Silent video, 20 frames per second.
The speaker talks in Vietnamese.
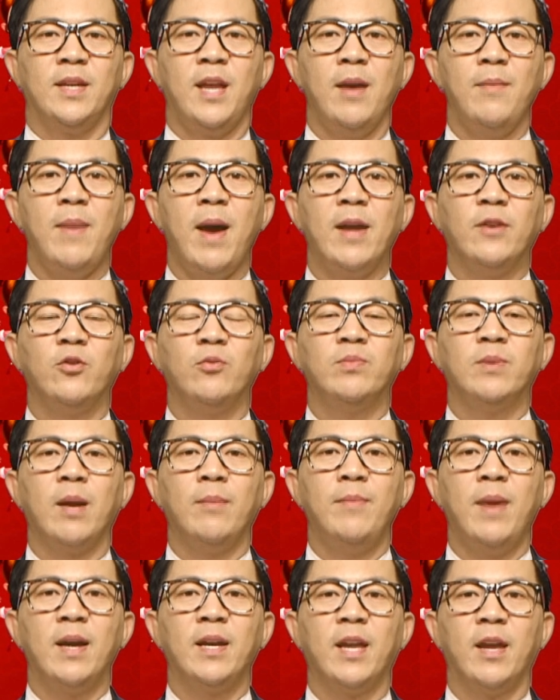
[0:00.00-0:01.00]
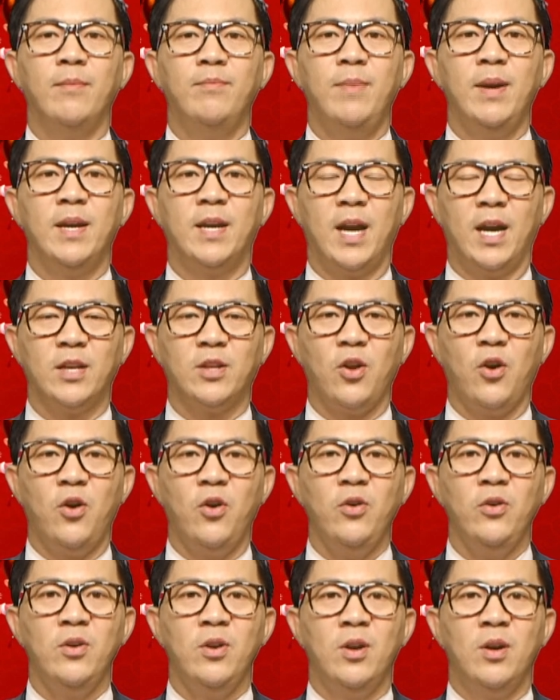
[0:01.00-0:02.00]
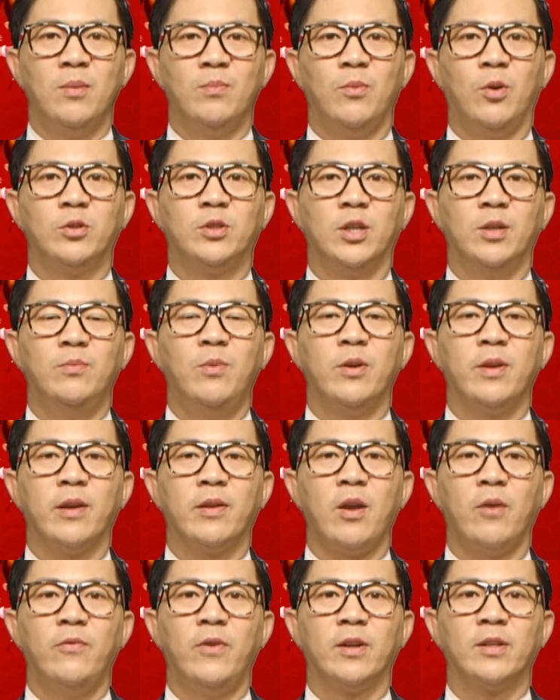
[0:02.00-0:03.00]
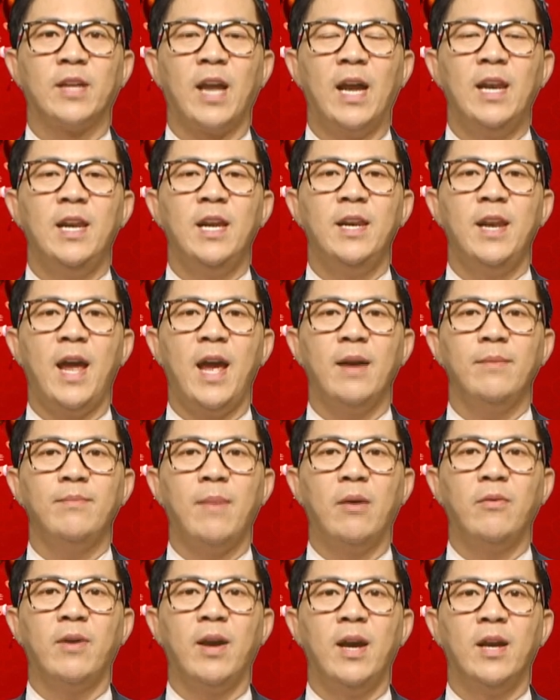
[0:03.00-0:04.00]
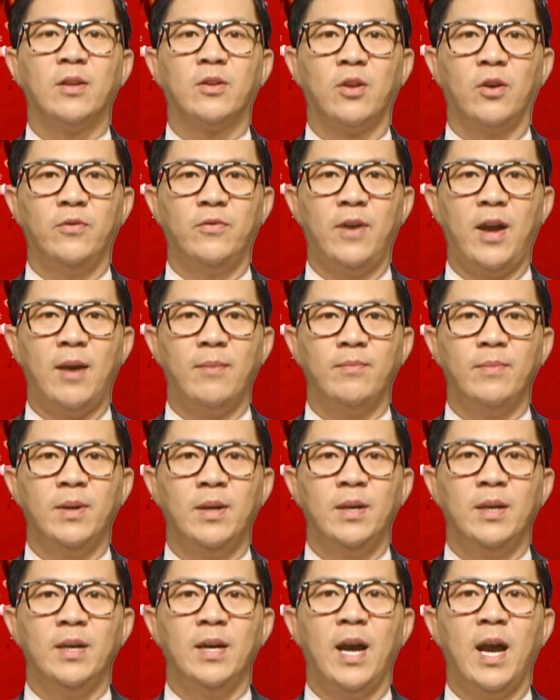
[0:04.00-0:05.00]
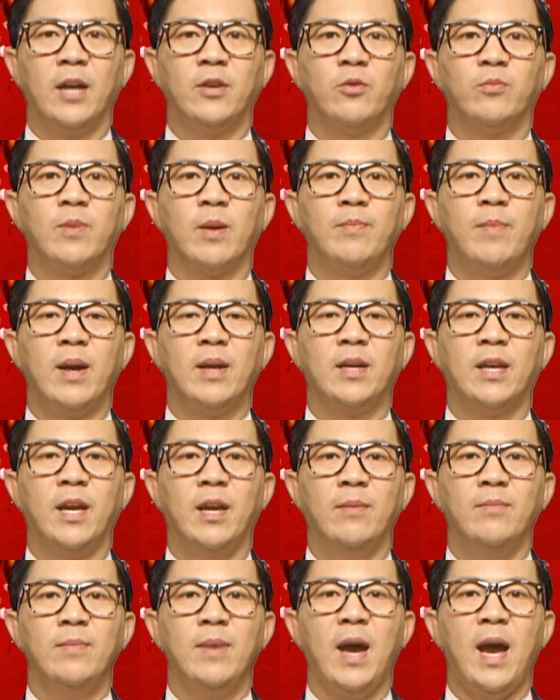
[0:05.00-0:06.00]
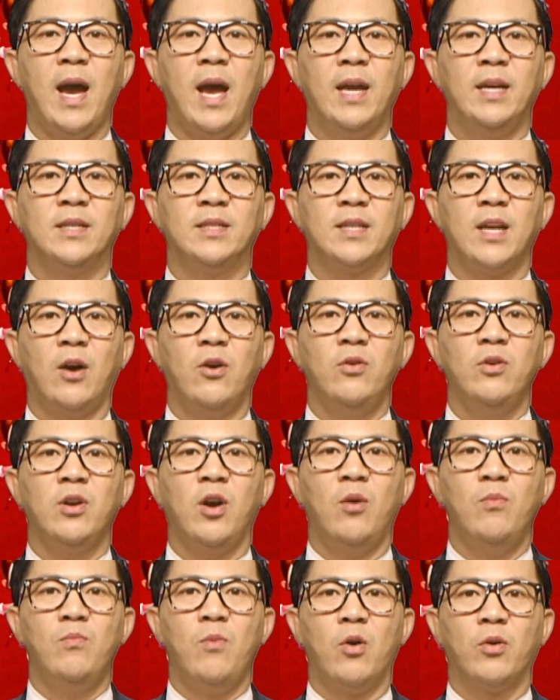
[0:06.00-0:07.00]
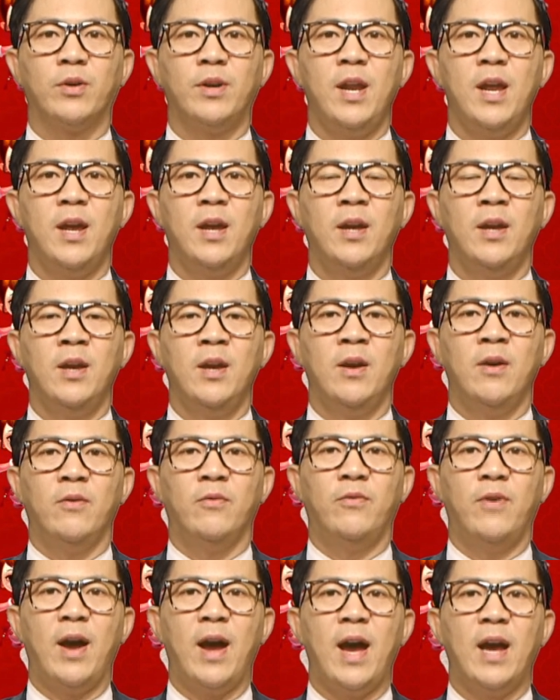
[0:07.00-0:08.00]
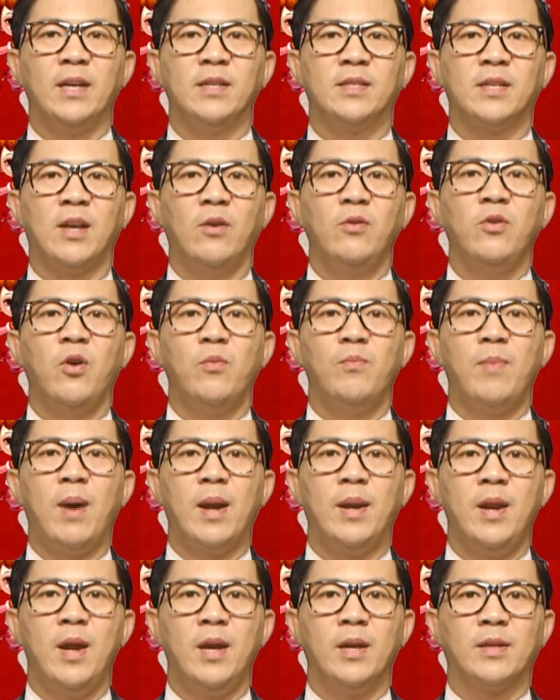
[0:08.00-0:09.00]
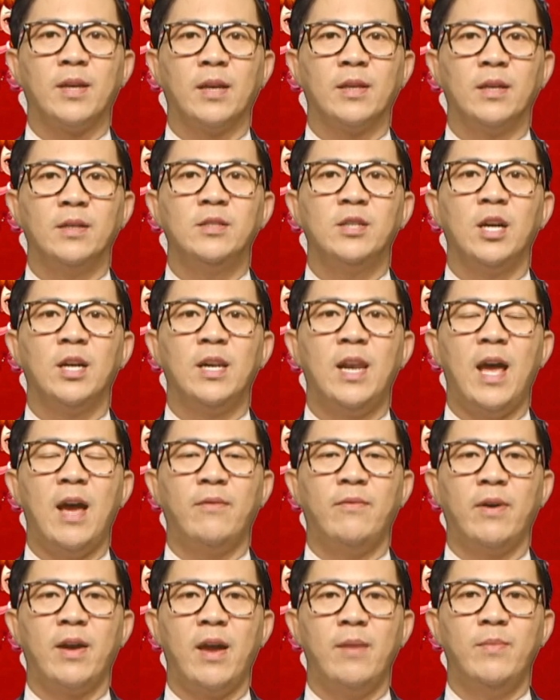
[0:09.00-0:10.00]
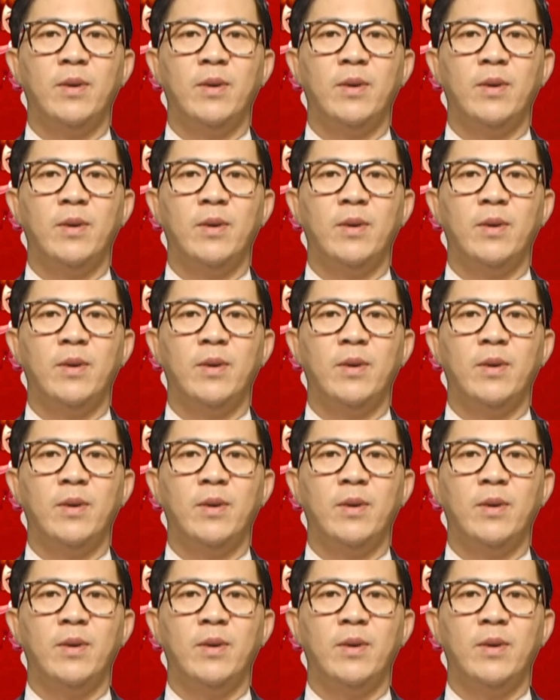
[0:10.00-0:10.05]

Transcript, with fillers: Thêm hai trung tâm đăng kiểm bị khởi tố, Bộ trưởng Bộ Giao thông Vận tải lên án bảo kê tội phạm. Hai trung tâm đăng kiểm 2601D và 2603D tại tỉnh Sơn La vào ngày